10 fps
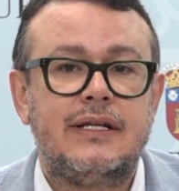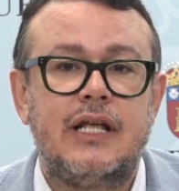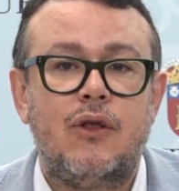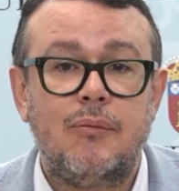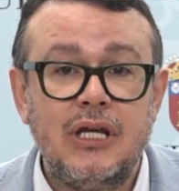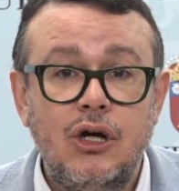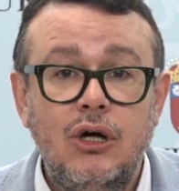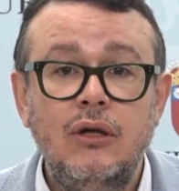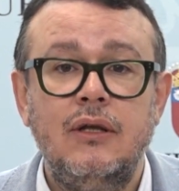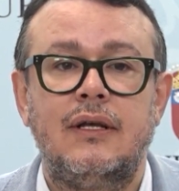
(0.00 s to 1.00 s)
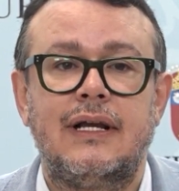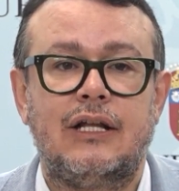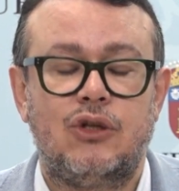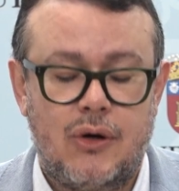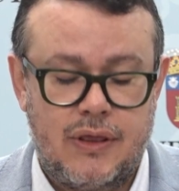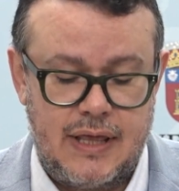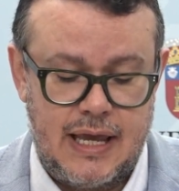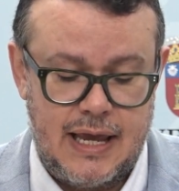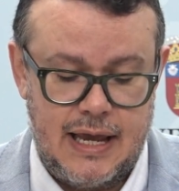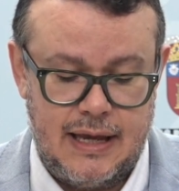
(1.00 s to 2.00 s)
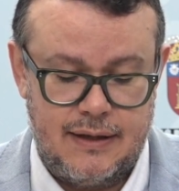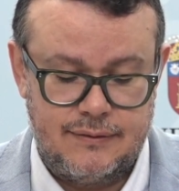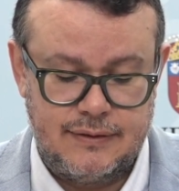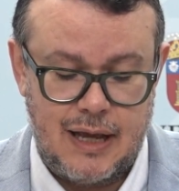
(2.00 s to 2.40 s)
este domingo 14